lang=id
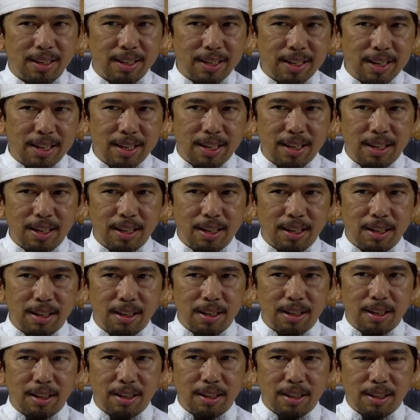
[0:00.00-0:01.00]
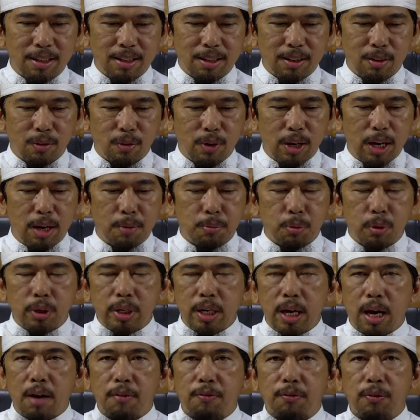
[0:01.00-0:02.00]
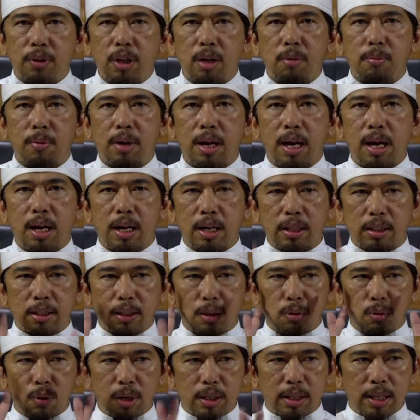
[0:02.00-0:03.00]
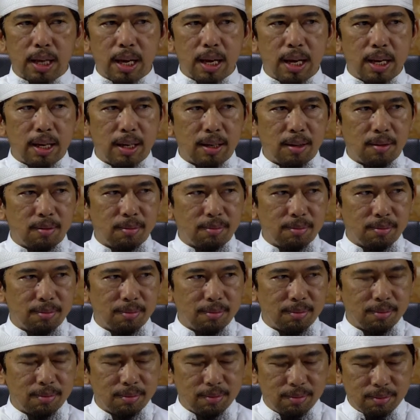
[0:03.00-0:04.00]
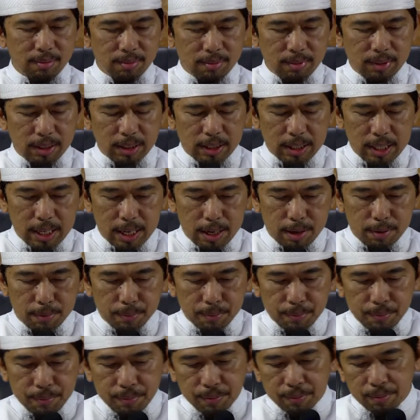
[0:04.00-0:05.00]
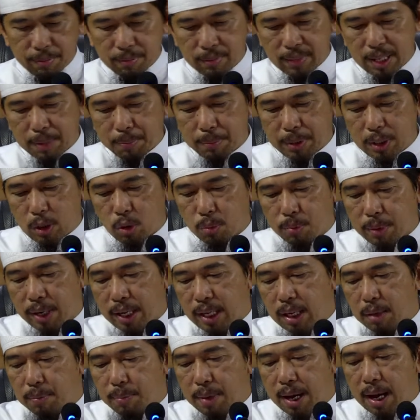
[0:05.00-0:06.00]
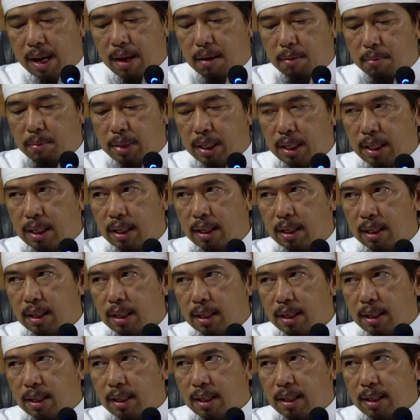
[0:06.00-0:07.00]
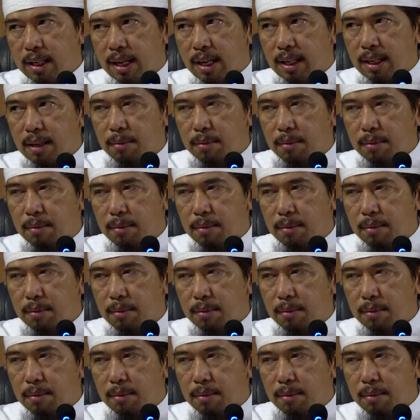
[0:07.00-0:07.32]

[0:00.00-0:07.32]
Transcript: iya walaupun yang afdal mengangkat kedua tangan gitu ya tapi supaya dipahami yang